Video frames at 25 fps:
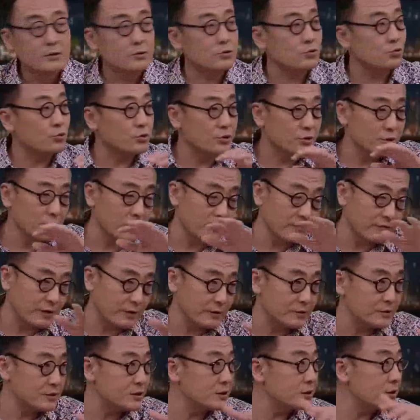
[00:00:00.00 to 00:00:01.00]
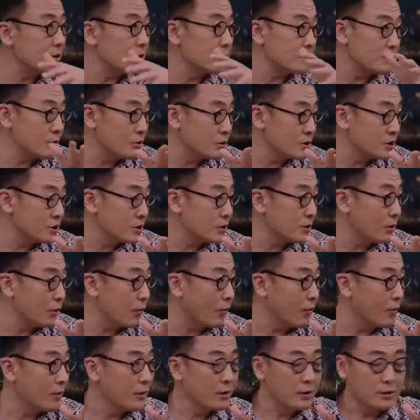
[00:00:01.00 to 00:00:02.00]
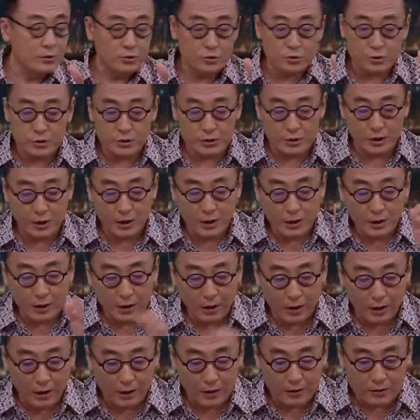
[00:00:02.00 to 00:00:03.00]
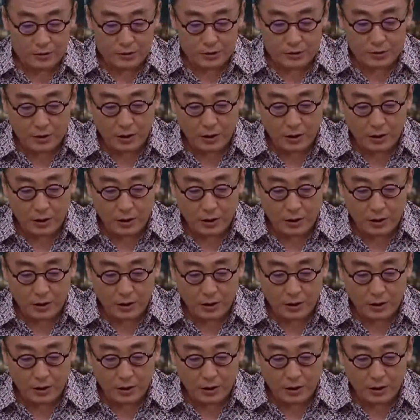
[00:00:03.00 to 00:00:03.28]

组织了反正几个机构，说是二